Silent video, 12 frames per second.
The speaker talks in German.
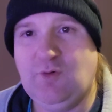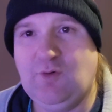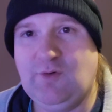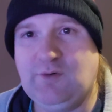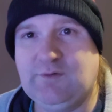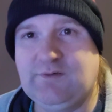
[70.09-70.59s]

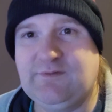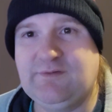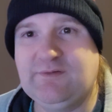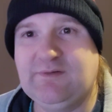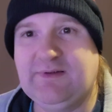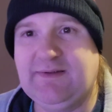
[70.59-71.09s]

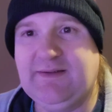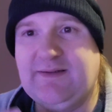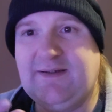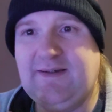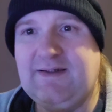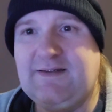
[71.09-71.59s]
Und
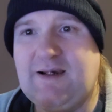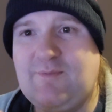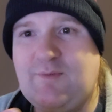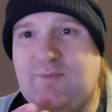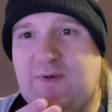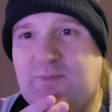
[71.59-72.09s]
ich
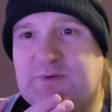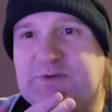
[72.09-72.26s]
habe mir